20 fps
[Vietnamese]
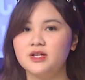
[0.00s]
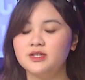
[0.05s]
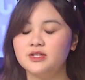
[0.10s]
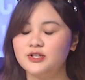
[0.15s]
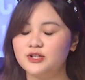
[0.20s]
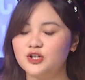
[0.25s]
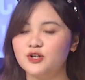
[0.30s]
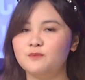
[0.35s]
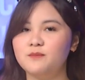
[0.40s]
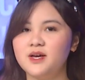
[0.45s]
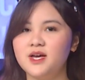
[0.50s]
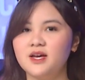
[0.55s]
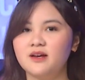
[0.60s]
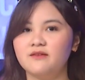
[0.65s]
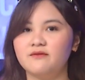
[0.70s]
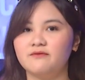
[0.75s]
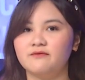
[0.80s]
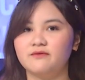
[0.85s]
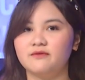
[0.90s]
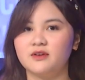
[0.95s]
chưa
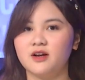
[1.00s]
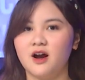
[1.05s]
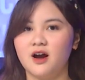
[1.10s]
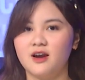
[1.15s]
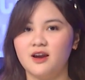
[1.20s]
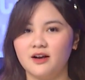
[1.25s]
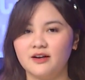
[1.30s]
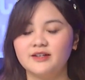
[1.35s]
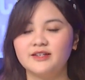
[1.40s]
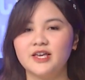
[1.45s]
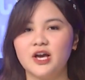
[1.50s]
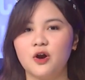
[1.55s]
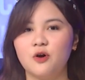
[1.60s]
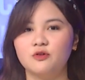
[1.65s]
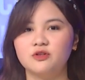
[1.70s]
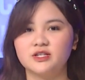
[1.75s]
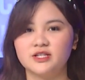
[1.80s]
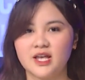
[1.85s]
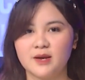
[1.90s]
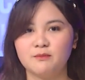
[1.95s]
biết ờ, lẫn
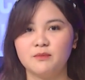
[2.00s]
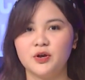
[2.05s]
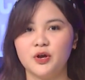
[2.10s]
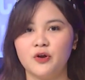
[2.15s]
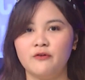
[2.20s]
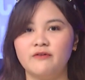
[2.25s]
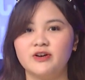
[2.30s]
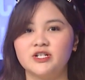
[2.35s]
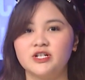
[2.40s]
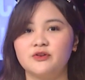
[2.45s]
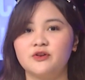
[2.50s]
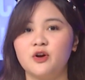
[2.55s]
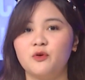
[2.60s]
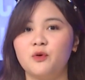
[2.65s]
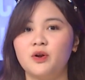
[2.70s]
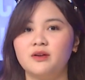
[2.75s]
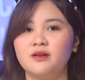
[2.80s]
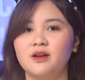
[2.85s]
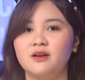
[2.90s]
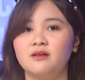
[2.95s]
nhau tìm hiểu và sau đó
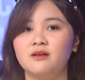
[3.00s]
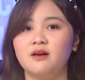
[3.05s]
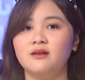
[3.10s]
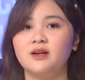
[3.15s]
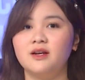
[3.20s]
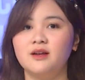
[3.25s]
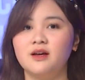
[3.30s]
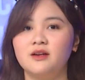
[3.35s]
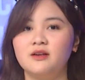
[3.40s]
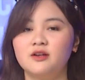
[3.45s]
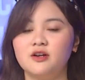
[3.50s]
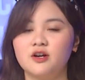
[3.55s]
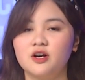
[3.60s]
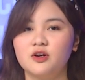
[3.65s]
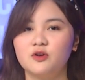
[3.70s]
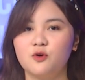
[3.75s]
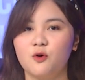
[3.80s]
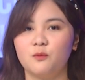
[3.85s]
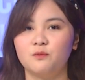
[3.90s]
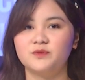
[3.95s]
quyết định có đi đến
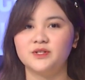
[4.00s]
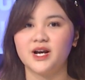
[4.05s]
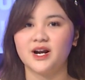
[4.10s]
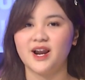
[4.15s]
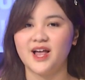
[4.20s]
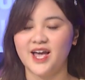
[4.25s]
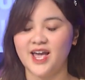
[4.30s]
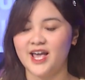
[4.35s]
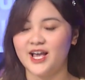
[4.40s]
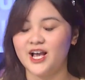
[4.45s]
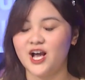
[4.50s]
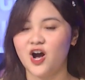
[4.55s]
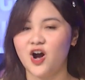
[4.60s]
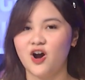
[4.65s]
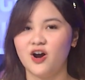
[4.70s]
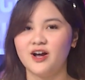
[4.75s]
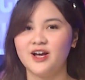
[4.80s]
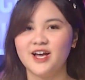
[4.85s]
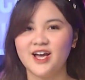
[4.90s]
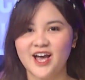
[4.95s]
kết cục rằng là hẹn
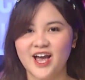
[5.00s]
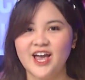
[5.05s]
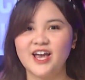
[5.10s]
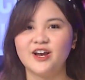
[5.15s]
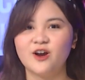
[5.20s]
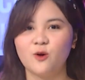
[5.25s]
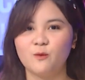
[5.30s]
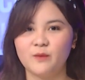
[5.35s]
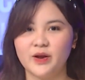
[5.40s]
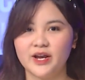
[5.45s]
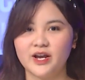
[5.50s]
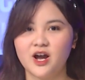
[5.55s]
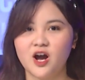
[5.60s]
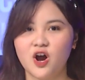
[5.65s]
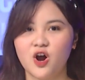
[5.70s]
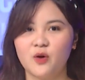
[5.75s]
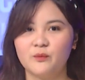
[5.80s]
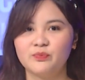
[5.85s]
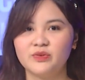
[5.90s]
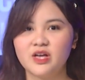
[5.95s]
hò hay không hẹn
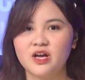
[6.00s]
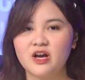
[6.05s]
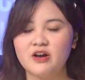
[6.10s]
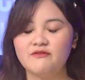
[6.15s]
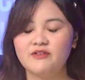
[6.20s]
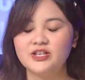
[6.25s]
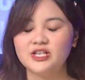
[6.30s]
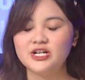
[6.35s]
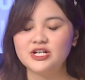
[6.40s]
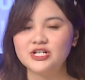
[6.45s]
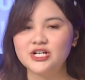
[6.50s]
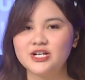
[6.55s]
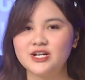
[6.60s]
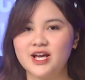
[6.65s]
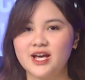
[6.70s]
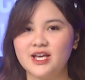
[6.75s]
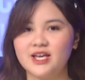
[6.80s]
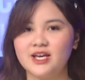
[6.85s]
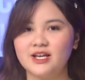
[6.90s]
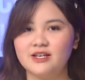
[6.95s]
hò. Và chương trình
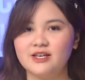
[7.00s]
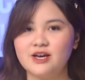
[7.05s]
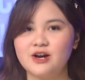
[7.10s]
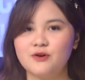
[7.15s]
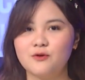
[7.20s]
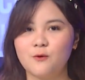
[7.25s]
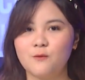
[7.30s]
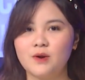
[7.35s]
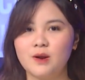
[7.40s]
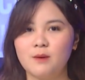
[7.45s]
này hiện giờ cũng